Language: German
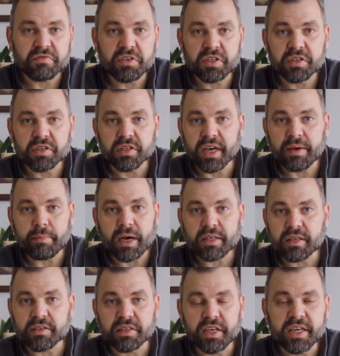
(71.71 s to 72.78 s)
wie ich das nachher mache,
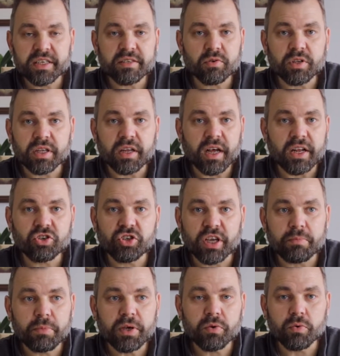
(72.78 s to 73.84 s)
dass jeder so ein
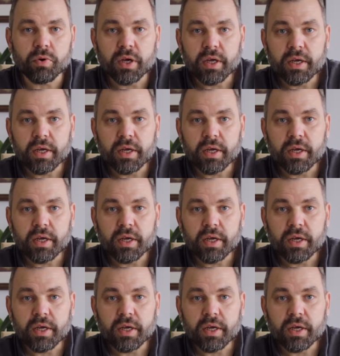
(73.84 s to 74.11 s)
Ansteckmikro